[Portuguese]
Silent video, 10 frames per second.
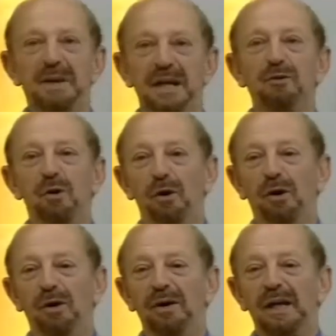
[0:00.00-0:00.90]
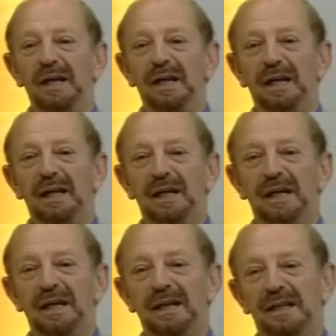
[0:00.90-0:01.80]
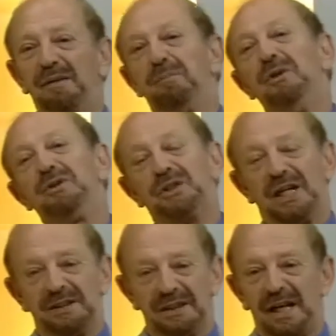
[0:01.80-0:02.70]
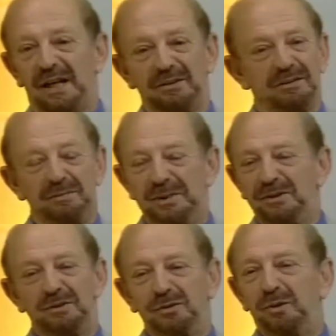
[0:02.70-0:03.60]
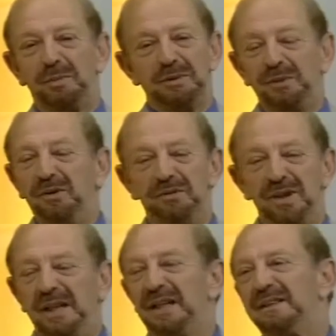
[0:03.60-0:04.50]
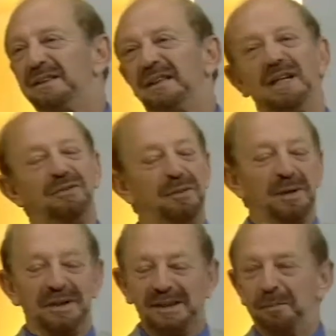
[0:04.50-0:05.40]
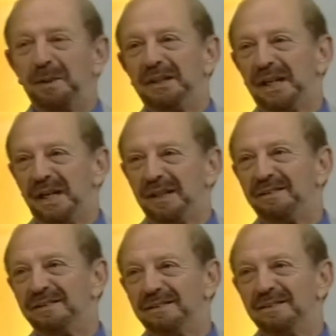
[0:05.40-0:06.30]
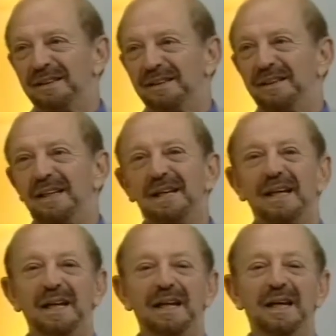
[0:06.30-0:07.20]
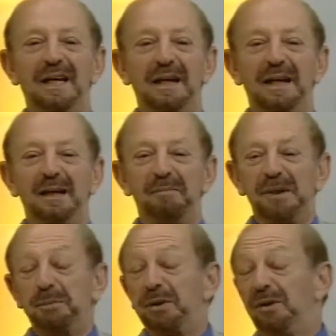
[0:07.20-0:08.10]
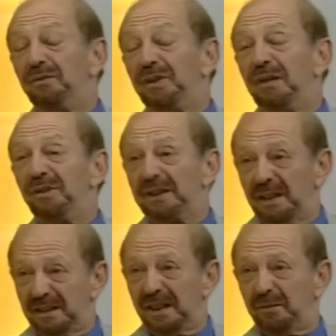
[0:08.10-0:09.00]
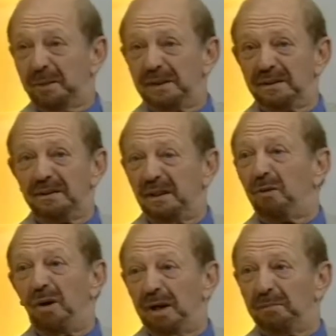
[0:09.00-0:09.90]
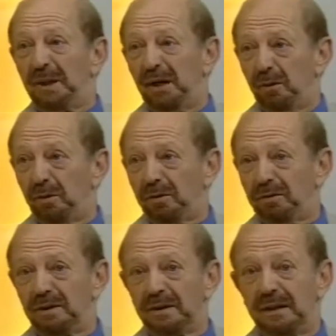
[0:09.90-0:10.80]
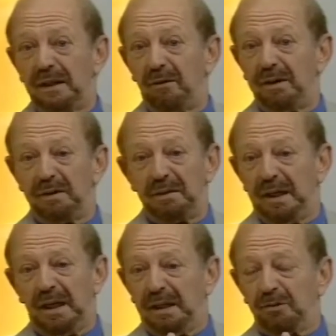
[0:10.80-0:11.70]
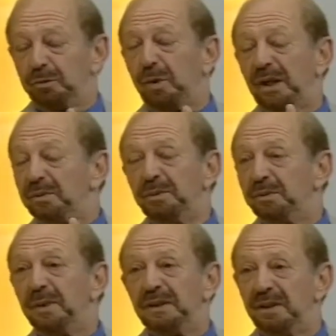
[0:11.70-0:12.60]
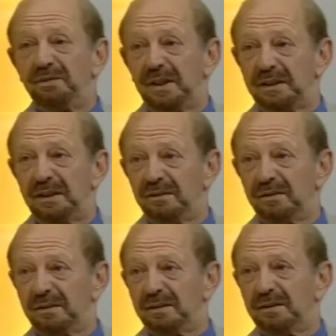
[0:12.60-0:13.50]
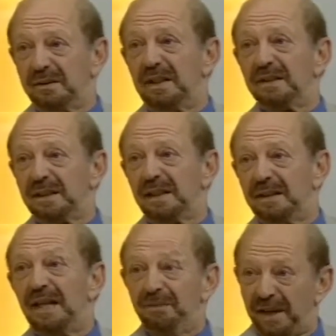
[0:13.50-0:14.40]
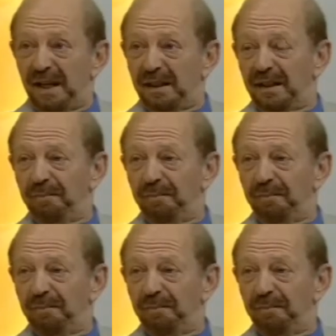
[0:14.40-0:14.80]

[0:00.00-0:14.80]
ele me ligou estava muito chateado, pediu desculpas mil vezes, que ele foi mal interpretado, né? E, mesmo porque o livro dele vai ser lançado no Brasil agora, pela Rocco, né? Agora, nos próximos meses, deve estar sendo lançado. é um exercício